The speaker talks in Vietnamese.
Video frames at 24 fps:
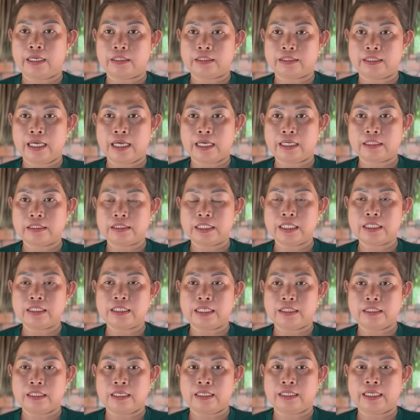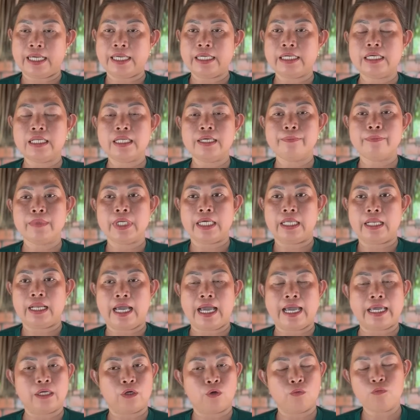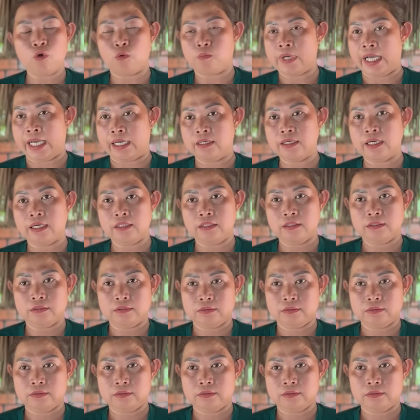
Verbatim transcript: người ta khi nhà nhìn thấy cái clip này là ai cũng một hẳn hết